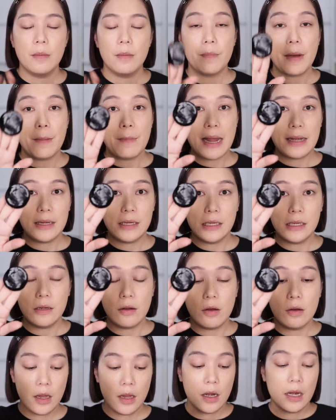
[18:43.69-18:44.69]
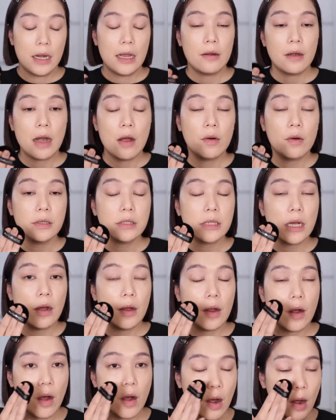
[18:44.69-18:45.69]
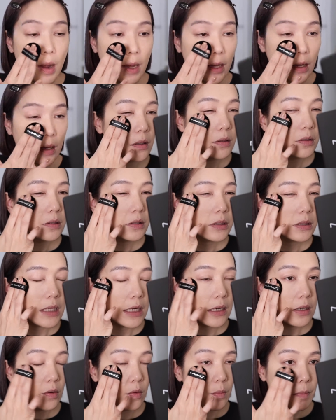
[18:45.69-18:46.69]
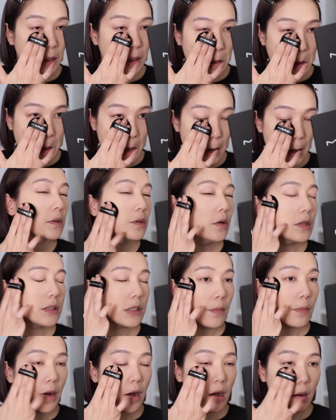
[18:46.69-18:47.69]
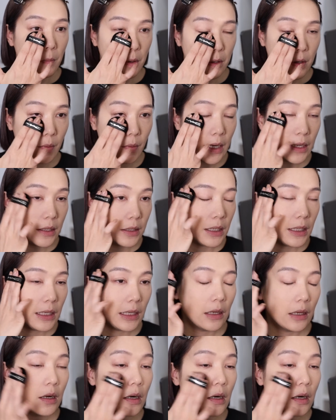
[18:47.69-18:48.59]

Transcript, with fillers: ประมาณนี้เนาะแล้วเราก็จะค่อยๆเซตลงไปเลยโดยเฉพาะบริเวณที่